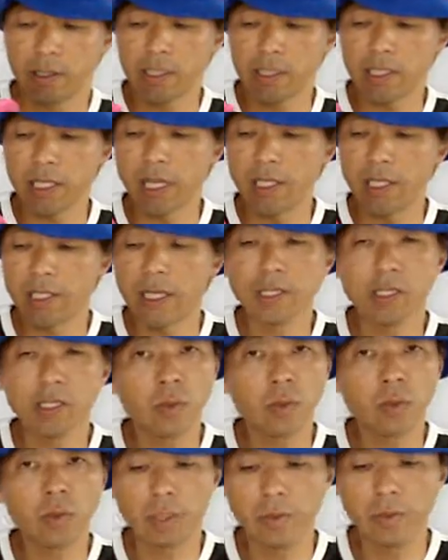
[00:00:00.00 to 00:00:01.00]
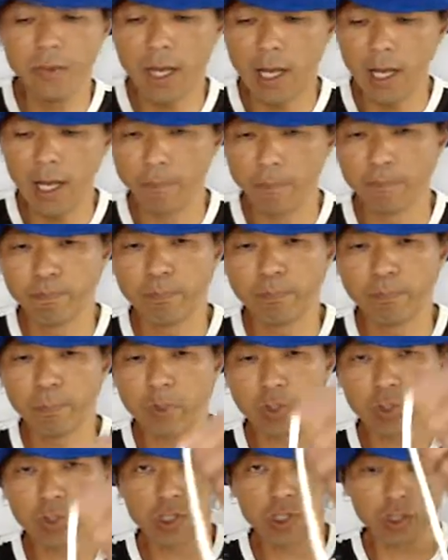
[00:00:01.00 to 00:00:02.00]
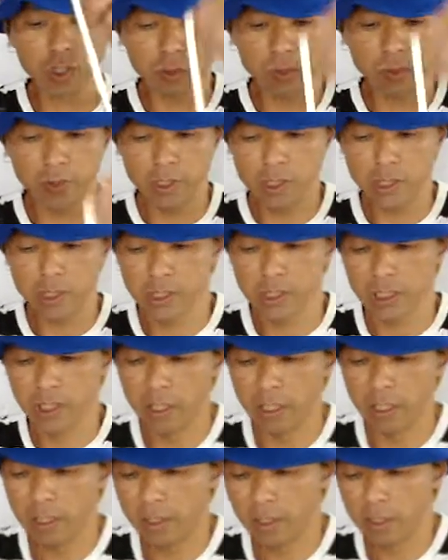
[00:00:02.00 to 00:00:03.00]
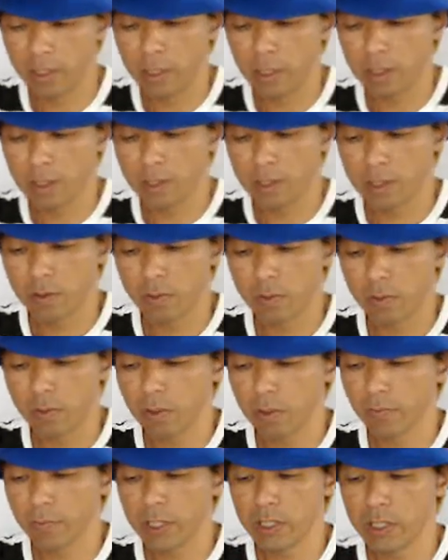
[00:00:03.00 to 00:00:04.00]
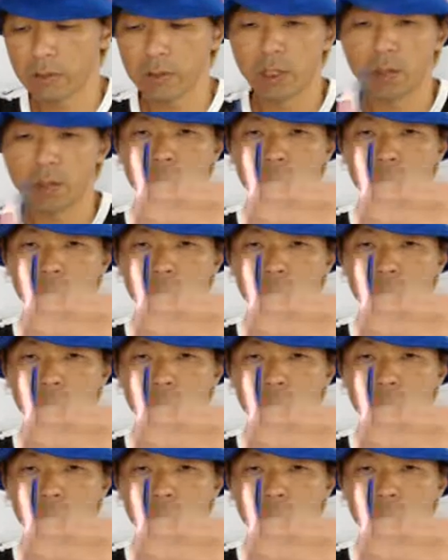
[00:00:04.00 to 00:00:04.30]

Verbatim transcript: したいなと思えばうんと白でもいいしこういうピンクで